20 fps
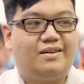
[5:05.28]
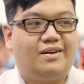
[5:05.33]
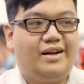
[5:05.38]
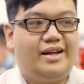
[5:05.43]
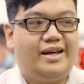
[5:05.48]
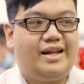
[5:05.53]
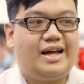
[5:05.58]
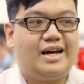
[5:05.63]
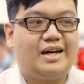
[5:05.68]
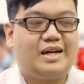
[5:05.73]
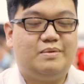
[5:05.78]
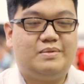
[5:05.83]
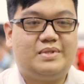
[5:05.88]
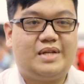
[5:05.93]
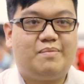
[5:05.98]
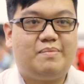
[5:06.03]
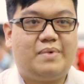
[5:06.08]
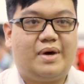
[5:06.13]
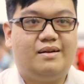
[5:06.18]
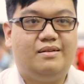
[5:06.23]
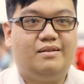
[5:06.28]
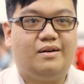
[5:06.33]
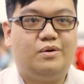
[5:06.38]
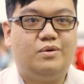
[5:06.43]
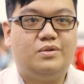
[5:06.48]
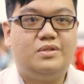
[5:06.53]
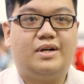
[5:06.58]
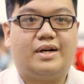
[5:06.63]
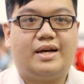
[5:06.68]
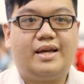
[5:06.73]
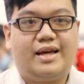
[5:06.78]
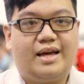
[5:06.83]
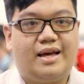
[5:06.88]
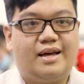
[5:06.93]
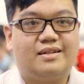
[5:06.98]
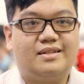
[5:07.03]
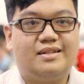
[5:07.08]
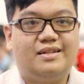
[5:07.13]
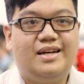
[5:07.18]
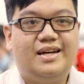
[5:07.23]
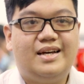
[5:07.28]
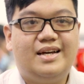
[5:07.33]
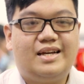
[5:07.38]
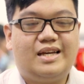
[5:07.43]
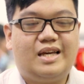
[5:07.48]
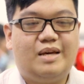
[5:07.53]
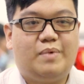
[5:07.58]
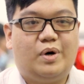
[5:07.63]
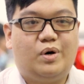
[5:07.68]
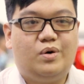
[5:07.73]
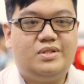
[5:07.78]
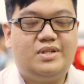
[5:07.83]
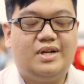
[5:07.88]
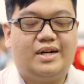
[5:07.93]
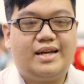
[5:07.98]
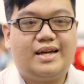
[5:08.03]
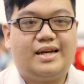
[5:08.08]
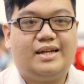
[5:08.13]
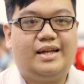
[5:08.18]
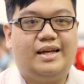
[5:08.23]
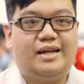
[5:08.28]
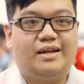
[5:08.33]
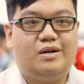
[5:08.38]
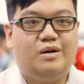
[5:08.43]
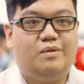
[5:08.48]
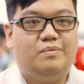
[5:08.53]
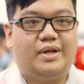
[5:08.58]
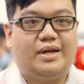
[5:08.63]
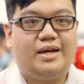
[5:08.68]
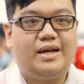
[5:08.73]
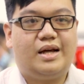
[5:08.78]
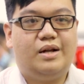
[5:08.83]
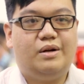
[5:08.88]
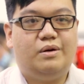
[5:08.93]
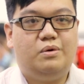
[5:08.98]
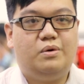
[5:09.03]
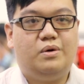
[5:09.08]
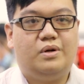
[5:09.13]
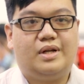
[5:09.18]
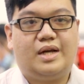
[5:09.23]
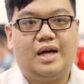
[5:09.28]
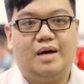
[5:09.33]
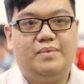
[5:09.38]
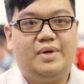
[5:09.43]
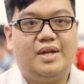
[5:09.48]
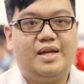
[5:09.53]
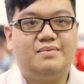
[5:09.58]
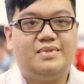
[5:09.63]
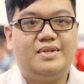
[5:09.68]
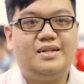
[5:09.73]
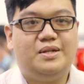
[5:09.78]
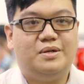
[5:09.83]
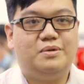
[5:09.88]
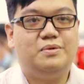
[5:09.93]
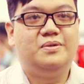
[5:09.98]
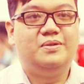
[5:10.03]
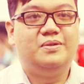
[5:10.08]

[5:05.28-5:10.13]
có lẽ là cảm giác mà được hỗ trợ khách hàng khi mà hỗ trợ khách hàng thành công thì khách hàng luôn luôn cảm ơn em rất nhiều